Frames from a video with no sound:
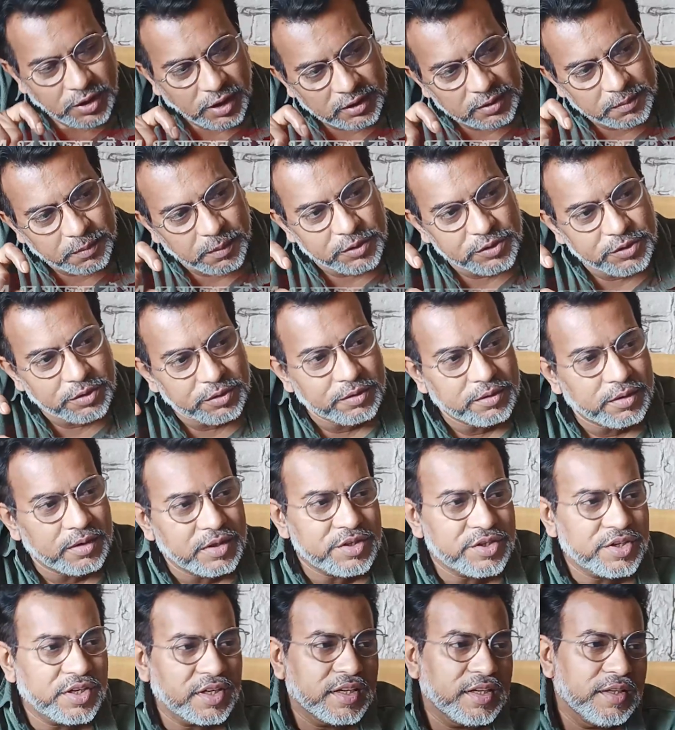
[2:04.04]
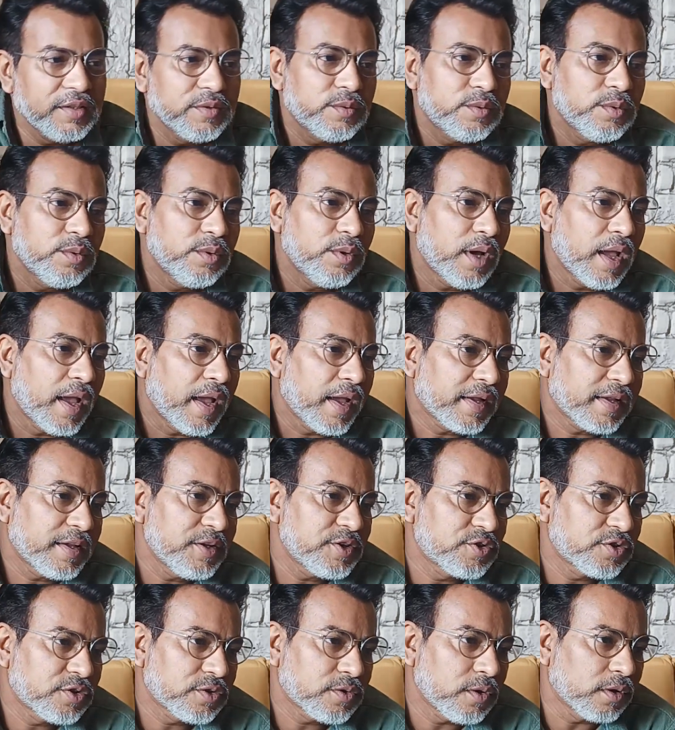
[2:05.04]
সাত বছর ধরে সে কিন্তু
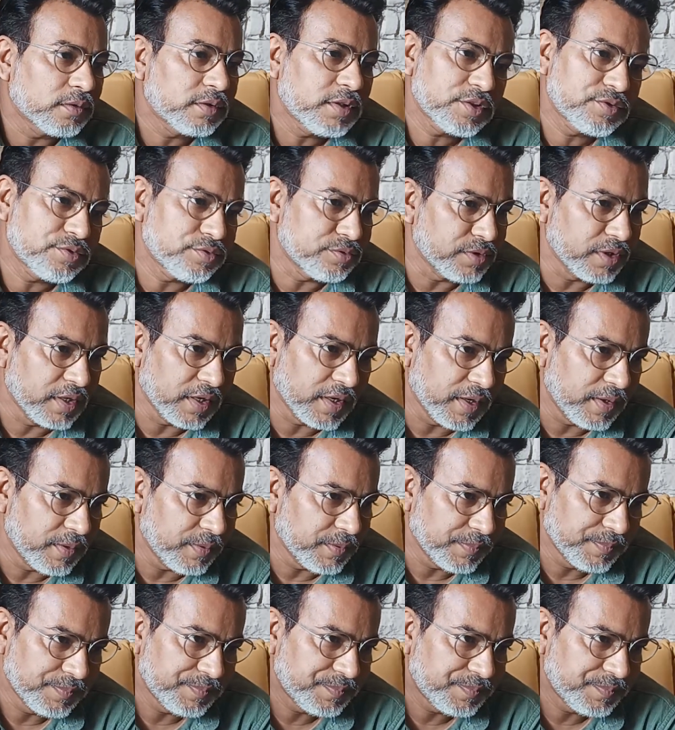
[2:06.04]
একই কথা শুনে গেল